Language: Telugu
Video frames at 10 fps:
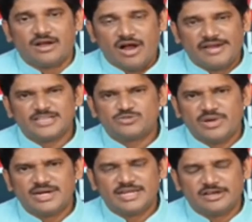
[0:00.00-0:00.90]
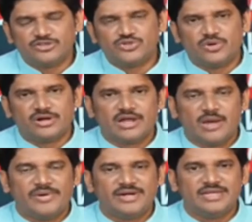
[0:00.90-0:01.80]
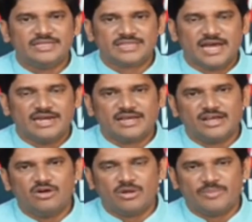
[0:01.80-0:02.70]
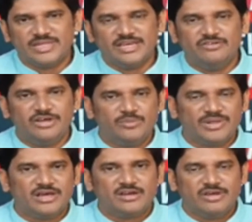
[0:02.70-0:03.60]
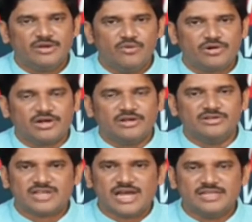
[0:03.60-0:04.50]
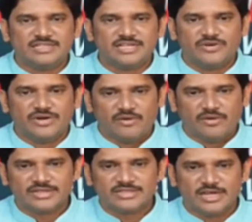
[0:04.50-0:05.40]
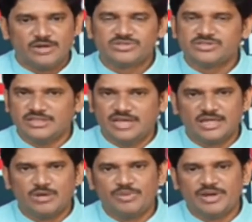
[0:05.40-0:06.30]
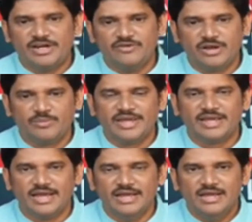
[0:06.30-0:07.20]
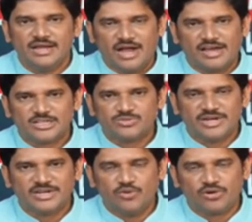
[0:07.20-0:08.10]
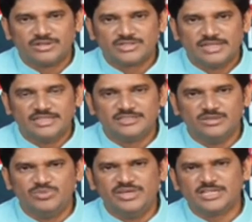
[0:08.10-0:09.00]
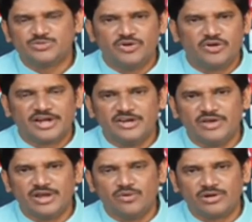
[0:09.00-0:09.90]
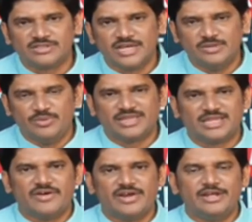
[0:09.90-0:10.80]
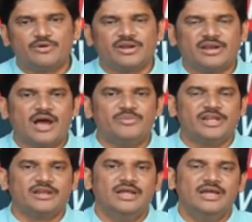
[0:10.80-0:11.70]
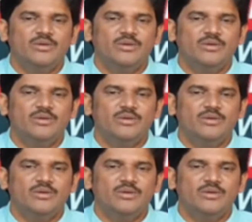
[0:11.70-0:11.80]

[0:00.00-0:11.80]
కాంగ్రెస్ పార్టీ కంచుకోట కాబట్టి స్థానికంగా ఒక పదిహేను వేలు పదహారు వేల ఓట్లు సాధించేటువంటి అవకాశం కనిపిస్తుంది దాదాపు పన్నెండు వేల పైగా కాంగ్రెస్ పార్టీ ఓట్లు సాధించింది బీఎస్పీ ఒక రెండు వేల ఓట్లు సాధించింది మిగతా అన్ని కూడా నామినల్